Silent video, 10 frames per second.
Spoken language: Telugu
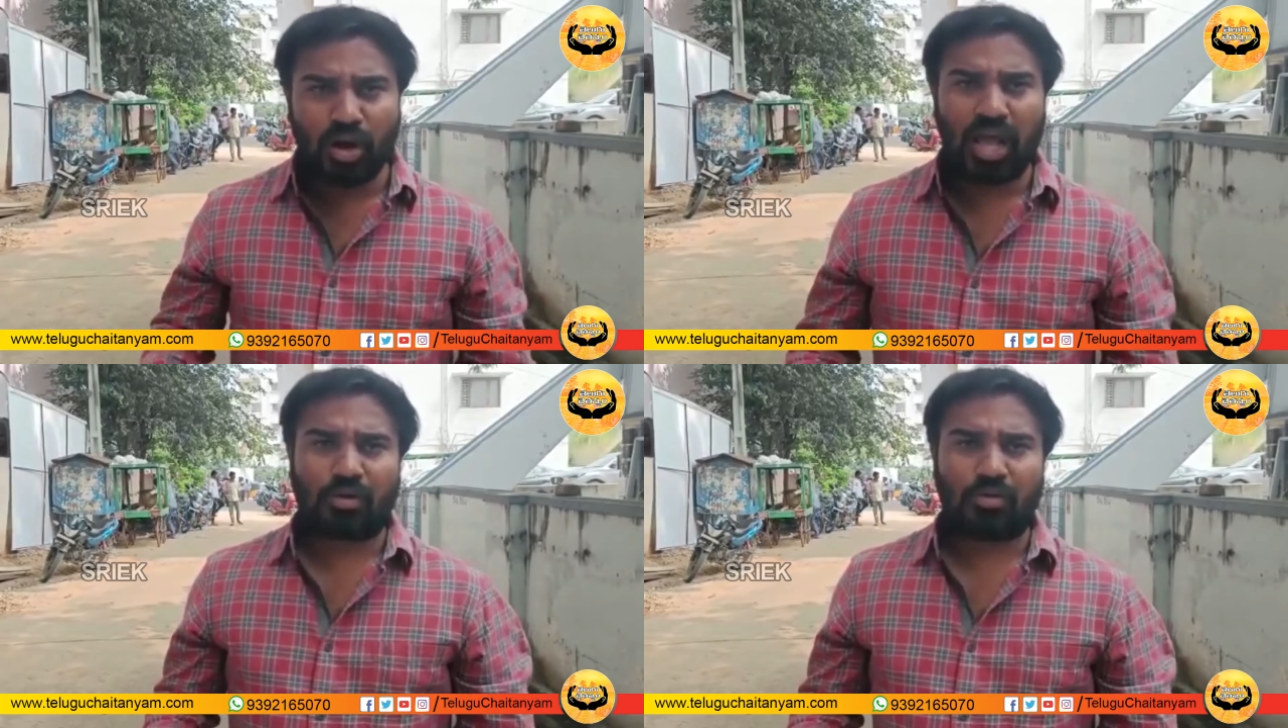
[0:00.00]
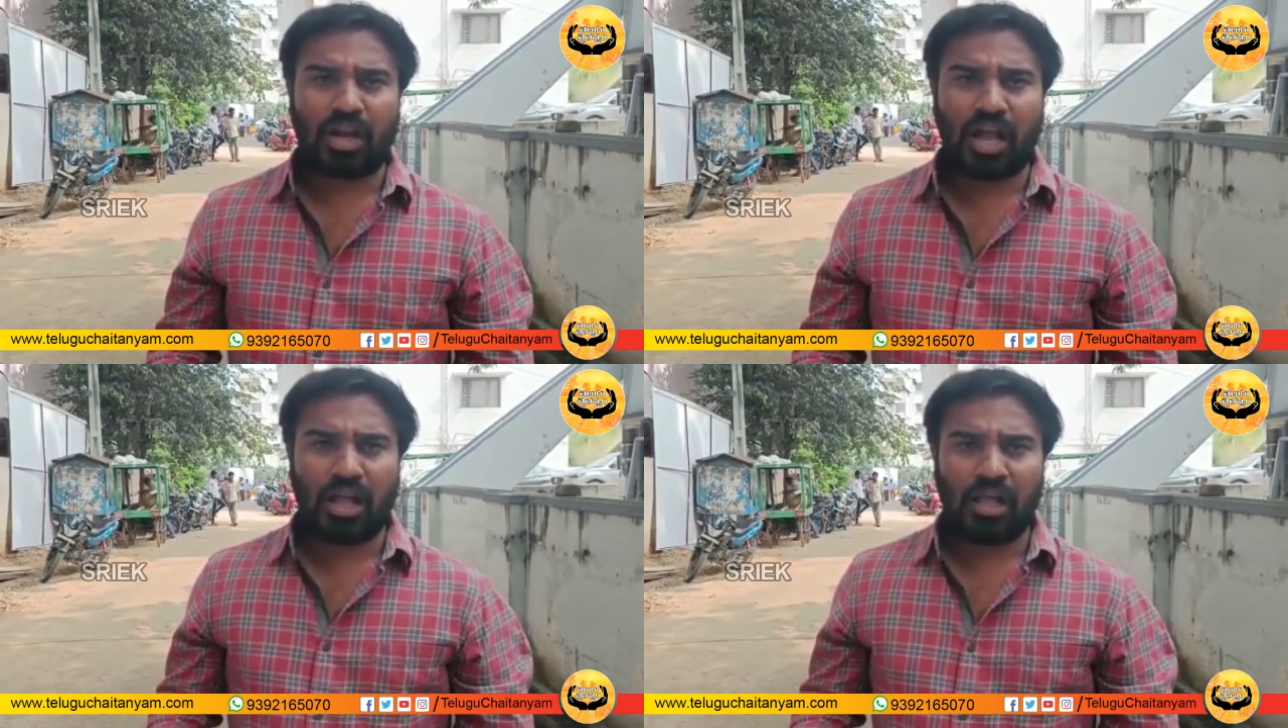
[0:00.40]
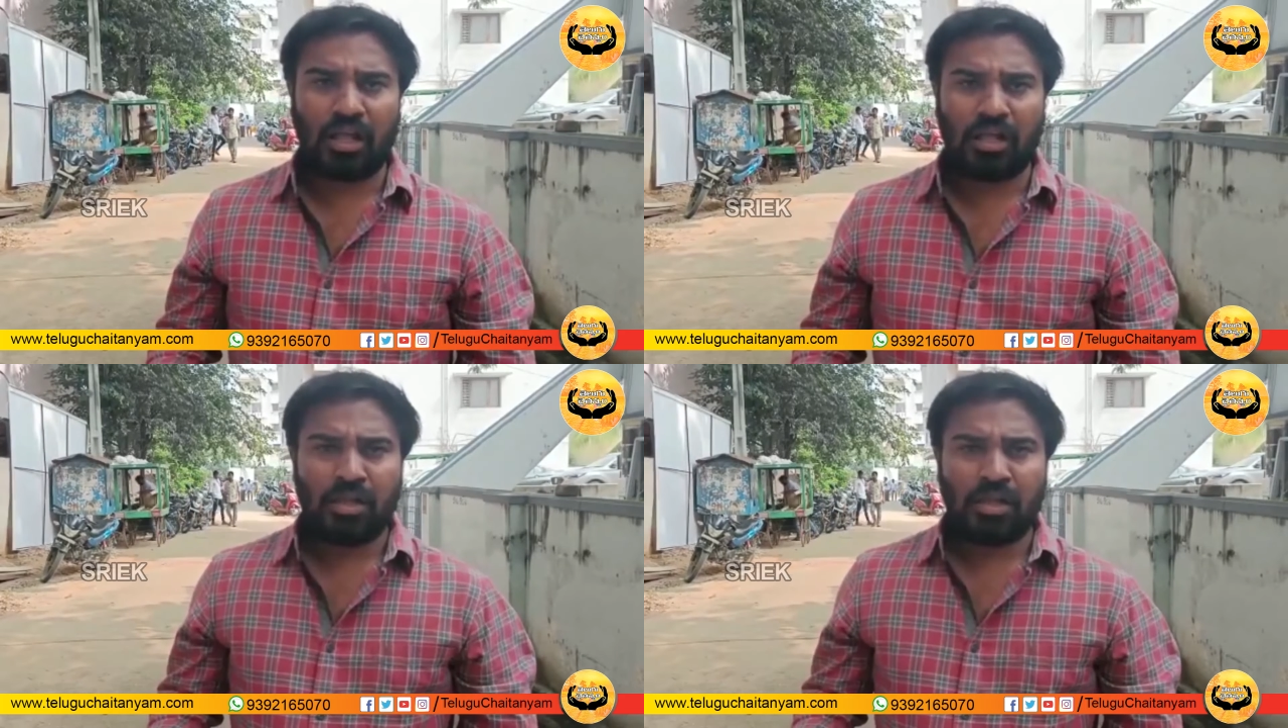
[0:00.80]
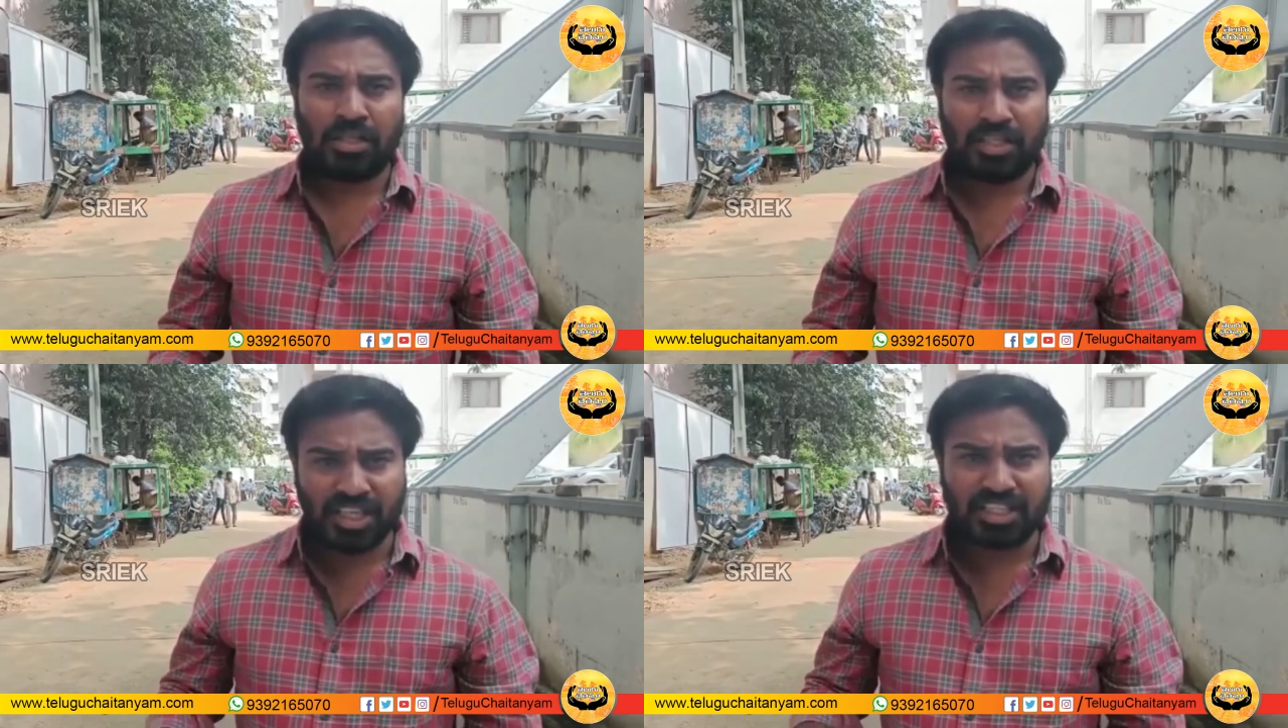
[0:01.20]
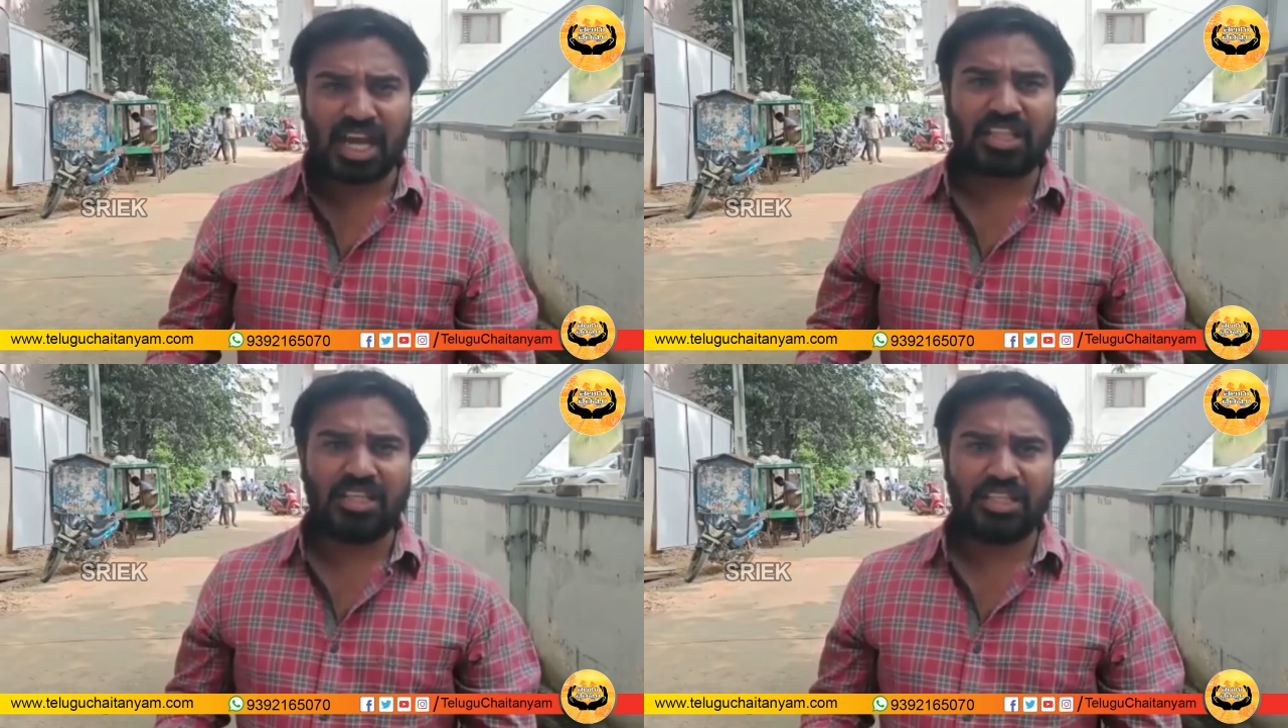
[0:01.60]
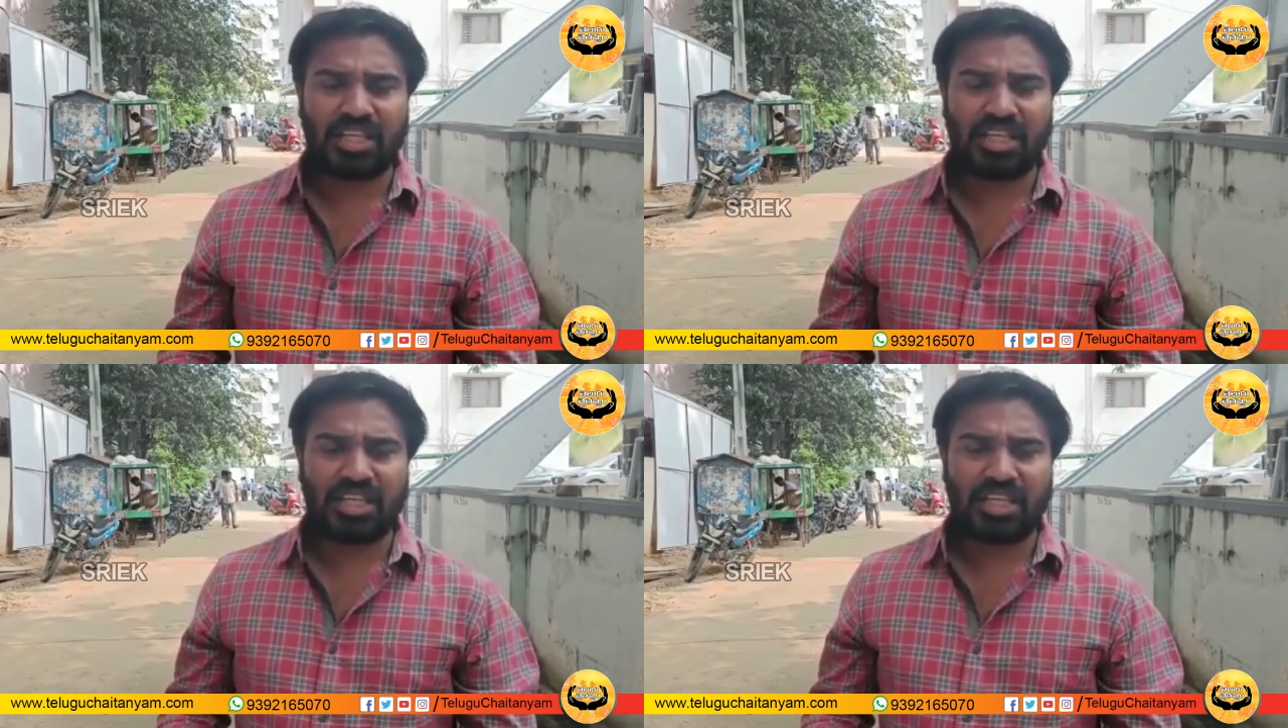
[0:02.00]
ఎగ్గు లేకుండా నీచాతి